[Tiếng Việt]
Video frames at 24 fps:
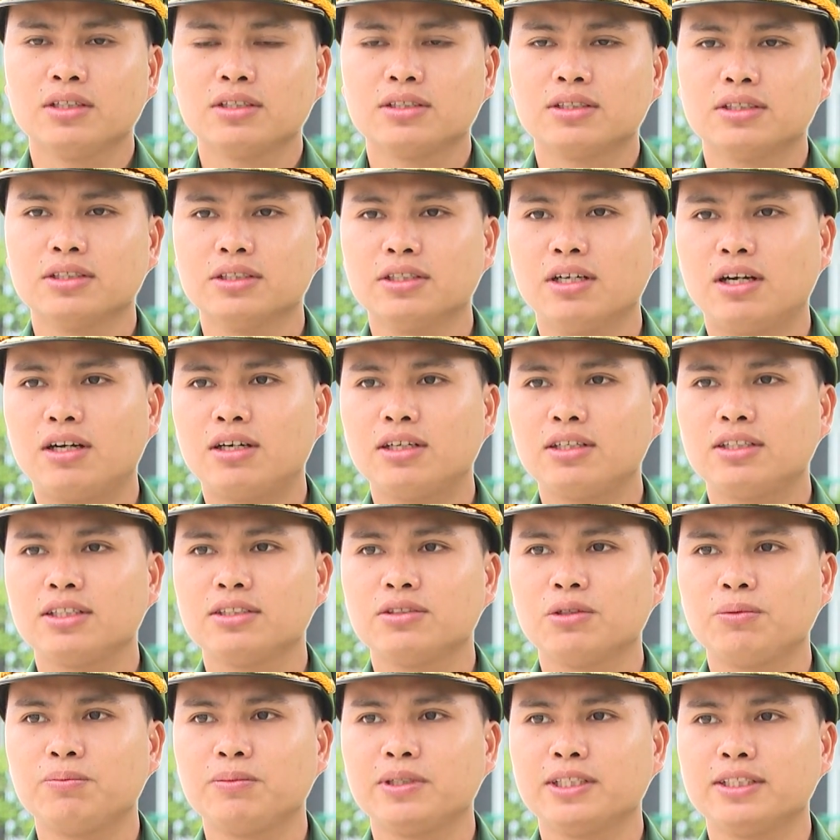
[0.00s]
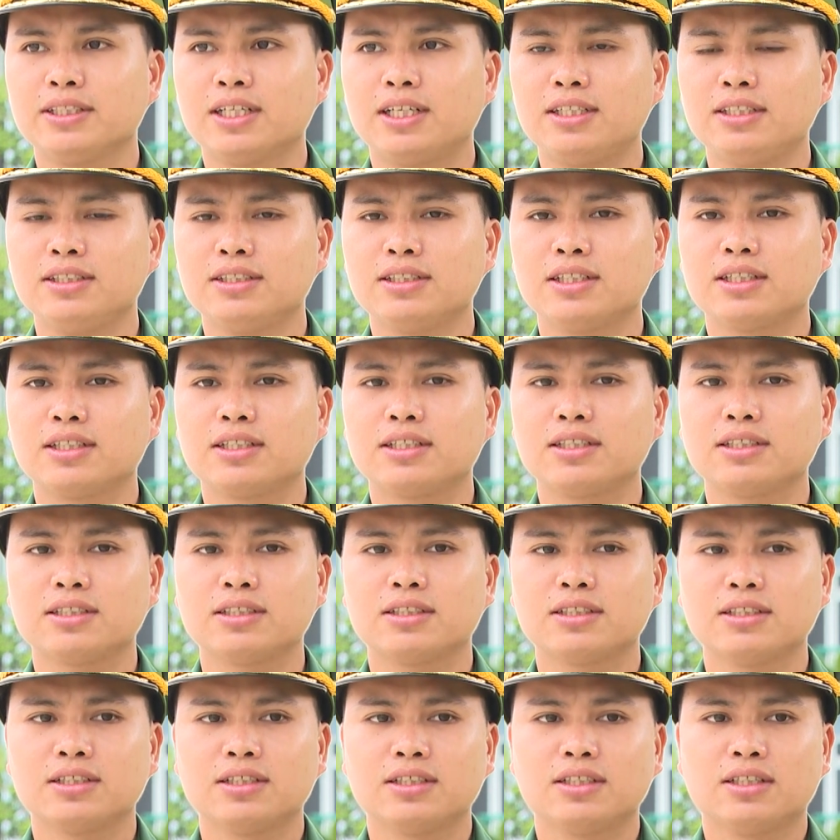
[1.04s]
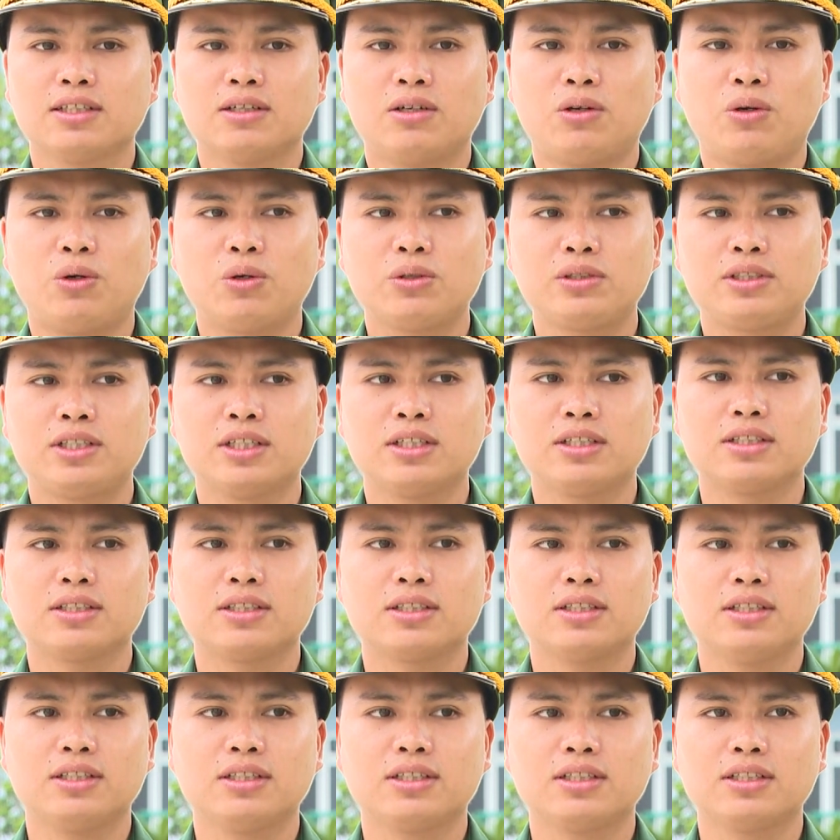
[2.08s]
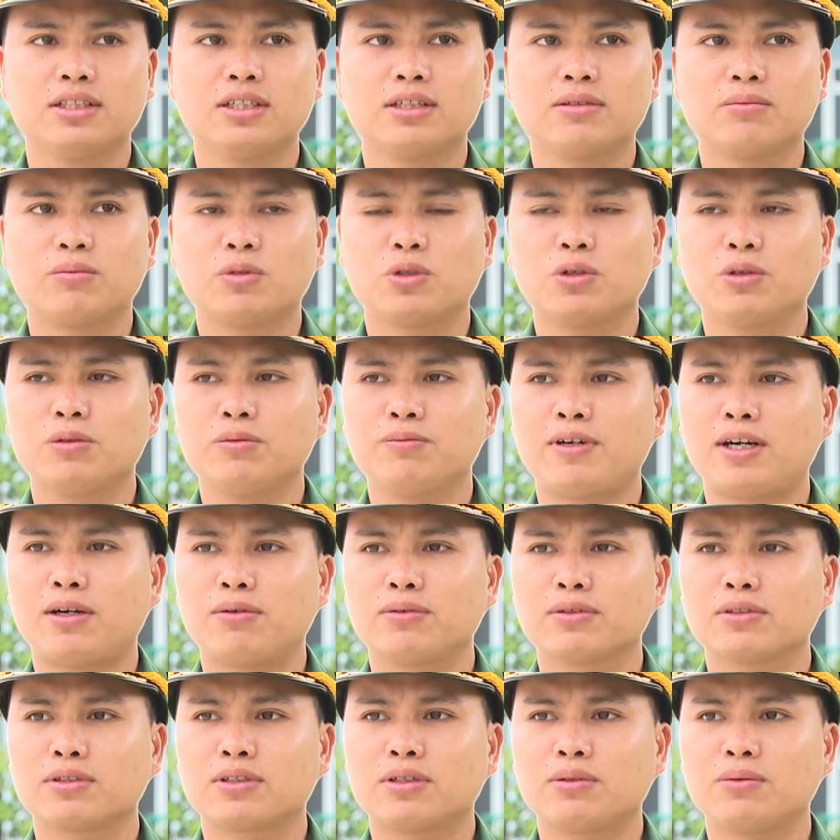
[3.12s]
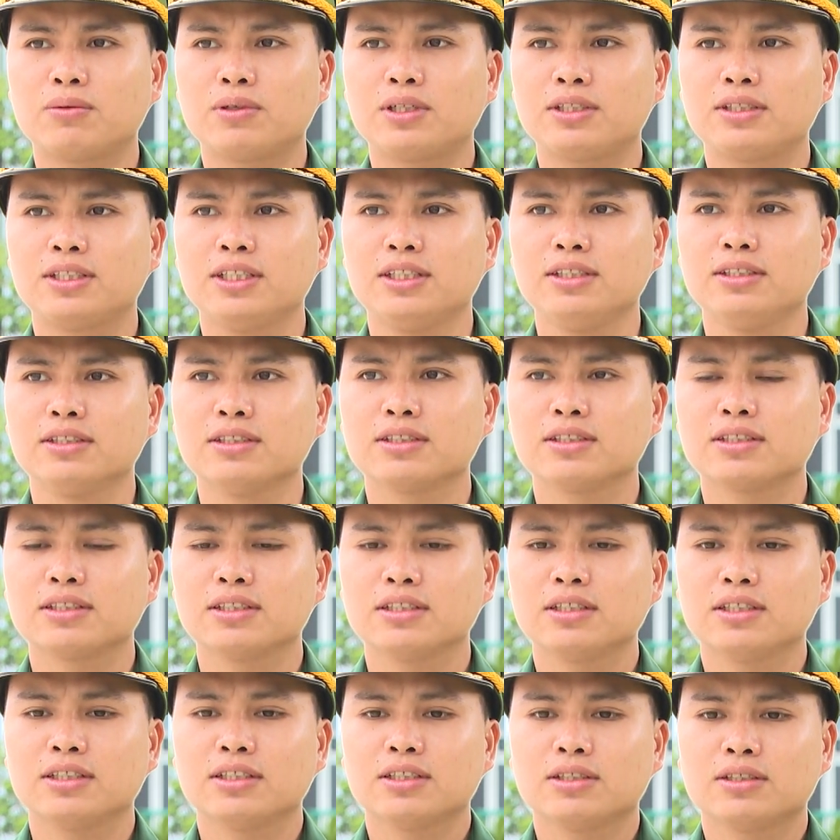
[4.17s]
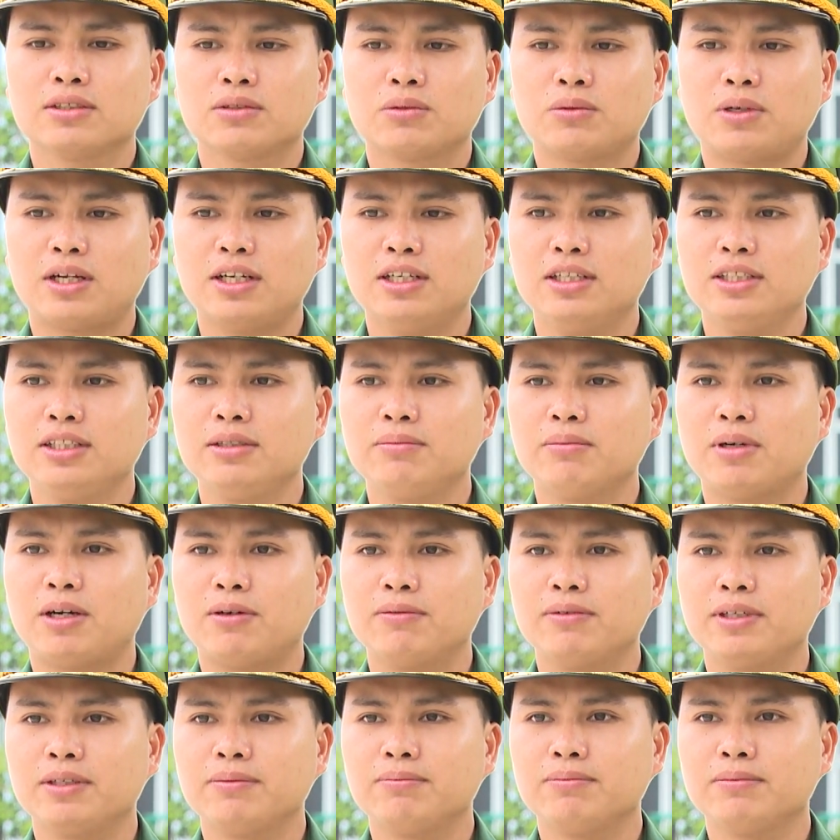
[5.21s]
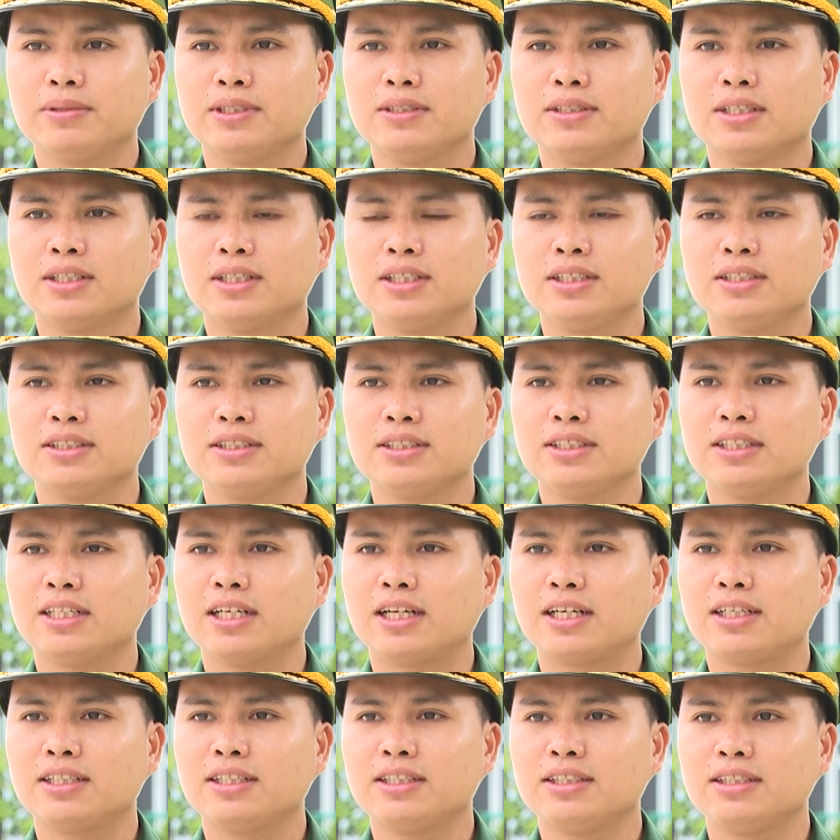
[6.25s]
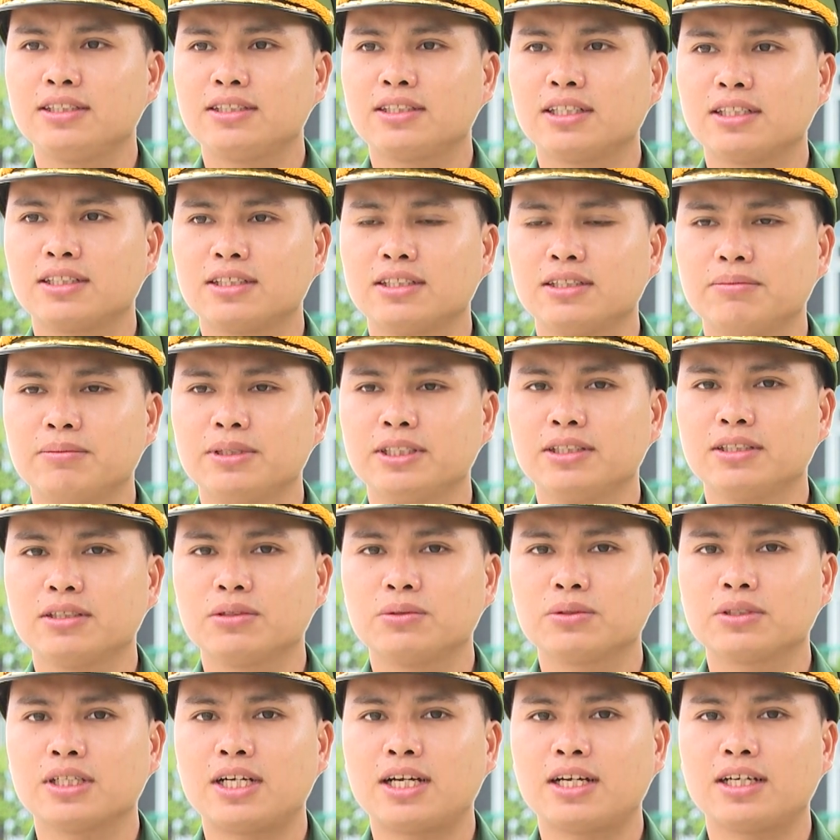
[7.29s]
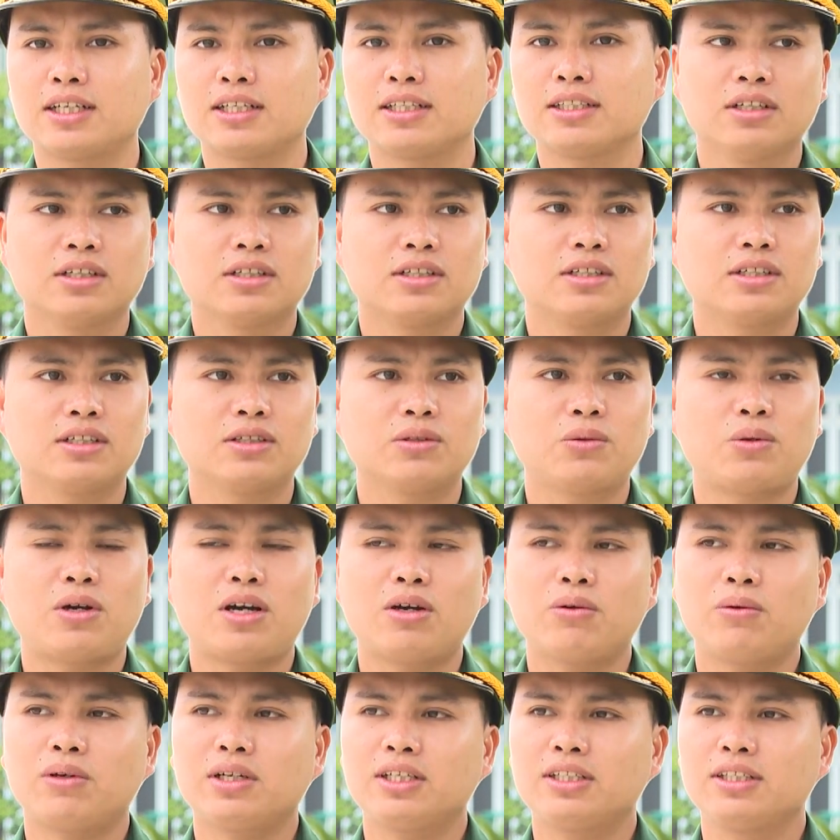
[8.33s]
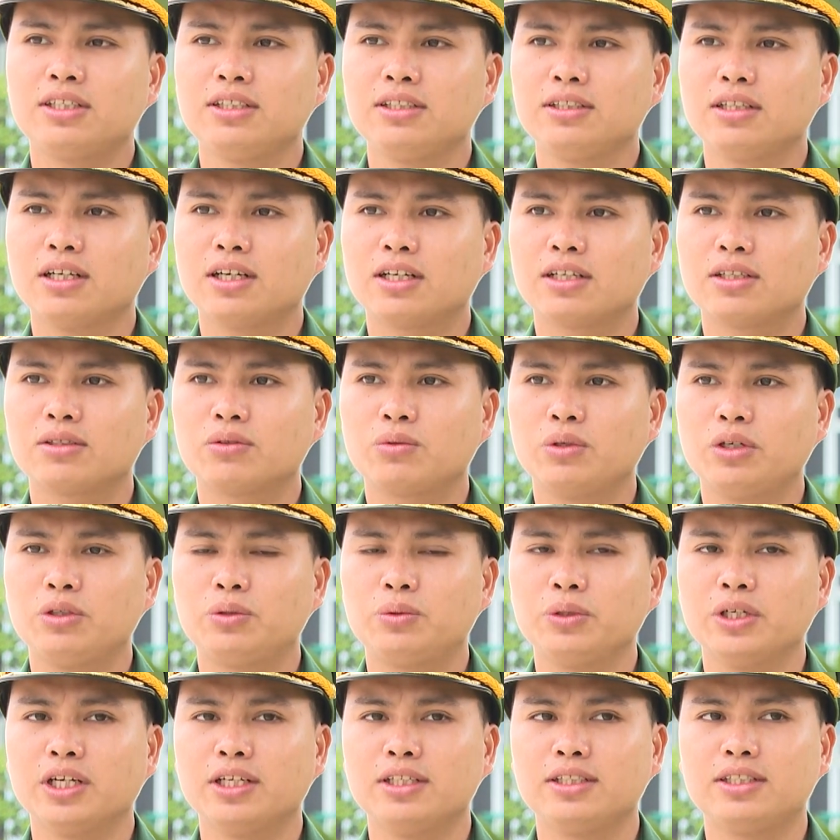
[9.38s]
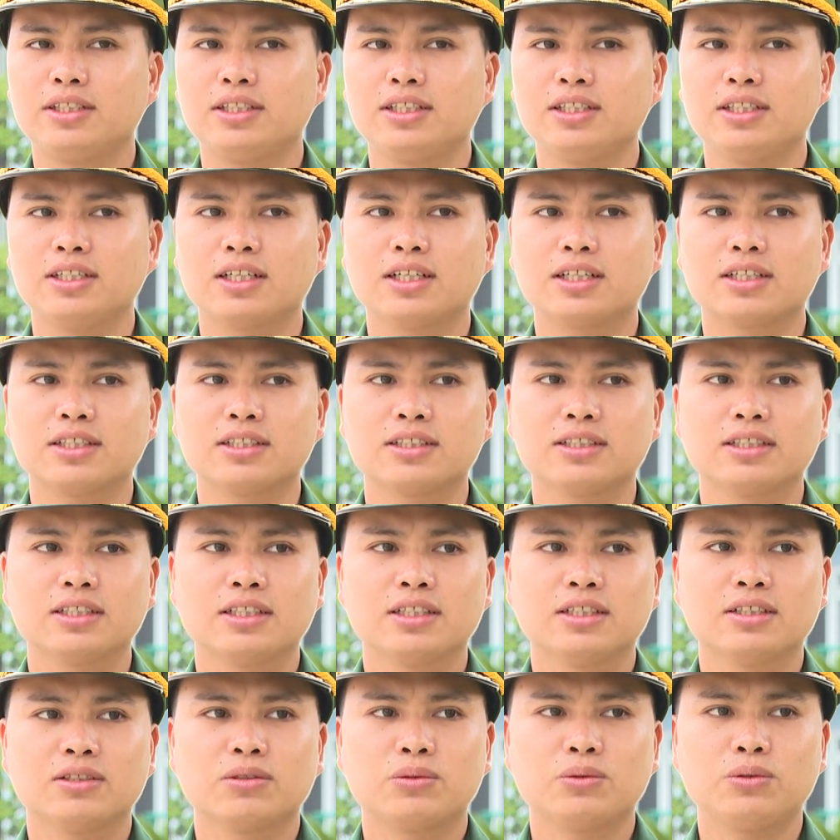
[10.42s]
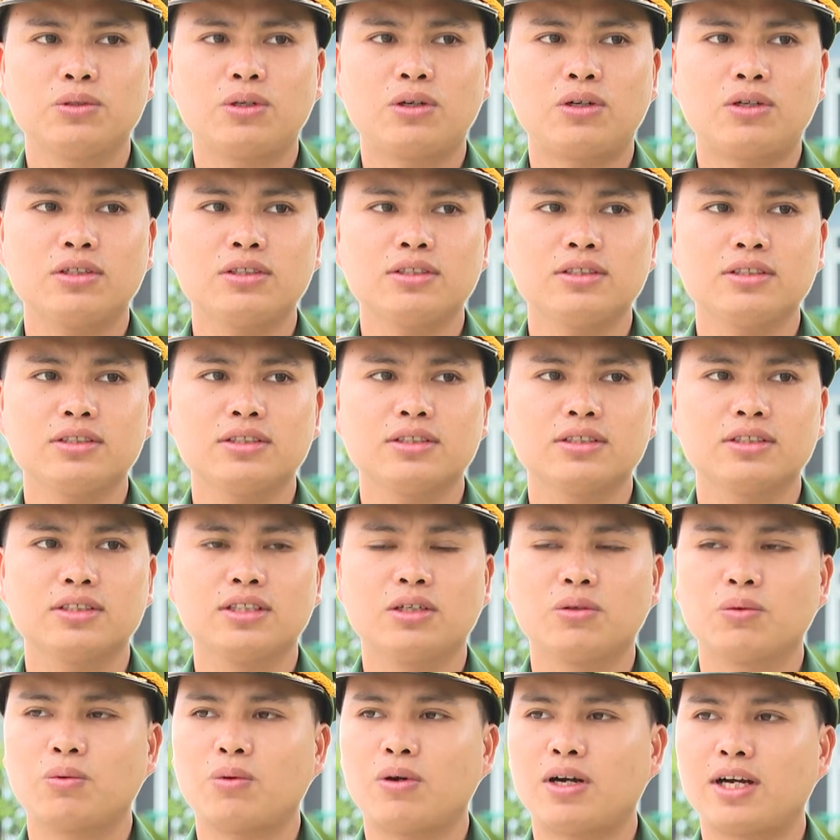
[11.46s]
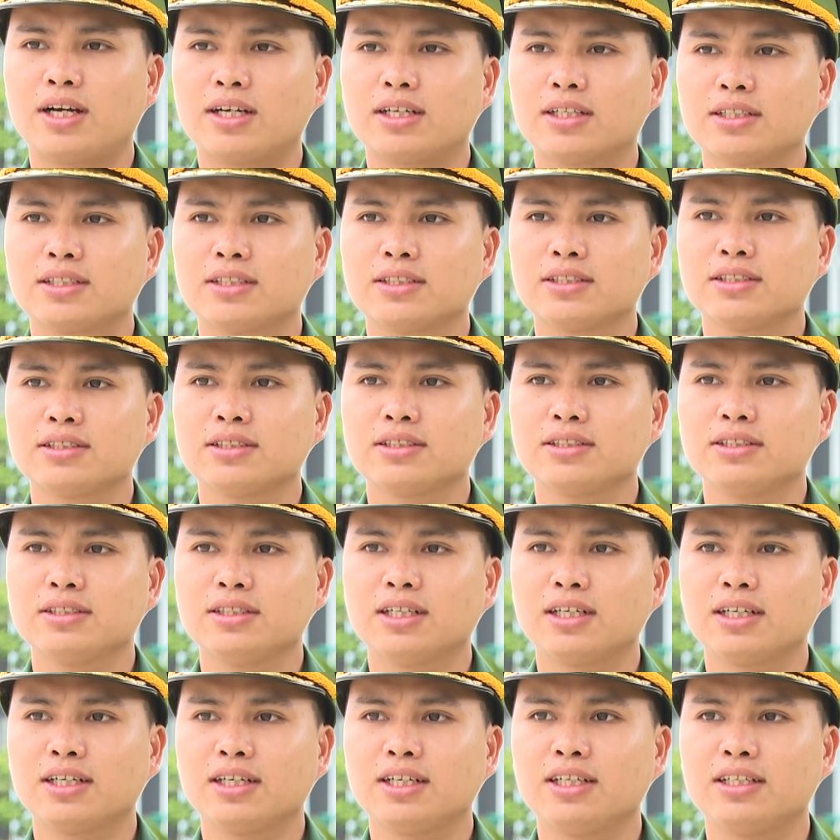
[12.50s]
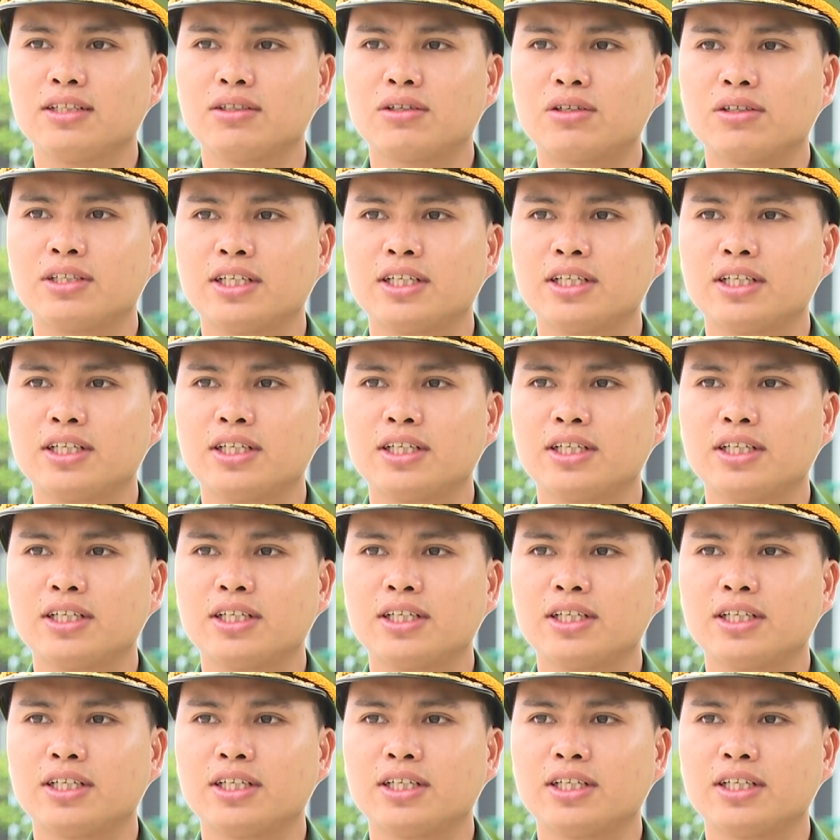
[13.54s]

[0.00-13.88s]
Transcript: Từ đó thì giúp người dân hỗ trợ lực lượng bộ đội biên phòng trong quá trình quản lý bảo vệ biên giới, giữ gìn an ninh trật tự biên giới quốc gia. À, qua quá trình tuyên truyền thì cũng có hiệu quả nâng lên rõ